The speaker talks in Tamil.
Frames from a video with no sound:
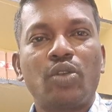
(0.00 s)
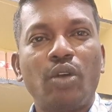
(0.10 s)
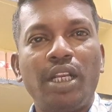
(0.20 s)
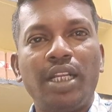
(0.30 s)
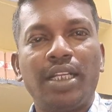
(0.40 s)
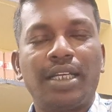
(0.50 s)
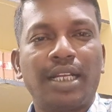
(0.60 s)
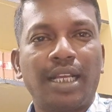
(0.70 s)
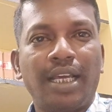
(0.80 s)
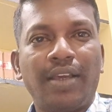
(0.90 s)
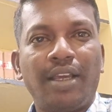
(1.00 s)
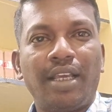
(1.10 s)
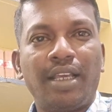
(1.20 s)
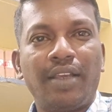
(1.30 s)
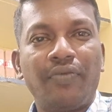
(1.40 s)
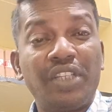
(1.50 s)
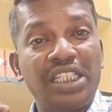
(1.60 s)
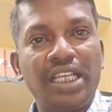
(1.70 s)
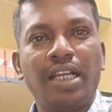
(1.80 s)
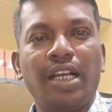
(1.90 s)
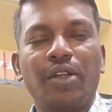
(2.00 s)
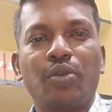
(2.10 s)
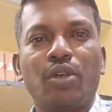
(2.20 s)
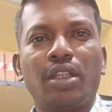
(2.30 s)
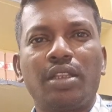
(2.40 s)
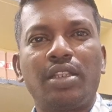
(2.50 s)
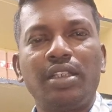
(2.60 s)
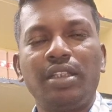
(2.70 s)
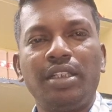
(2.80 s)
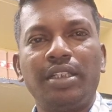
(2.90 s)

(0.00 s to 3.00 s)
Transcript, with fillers: சொல்லியிருக்கிற விஷயங்கள் குறித்து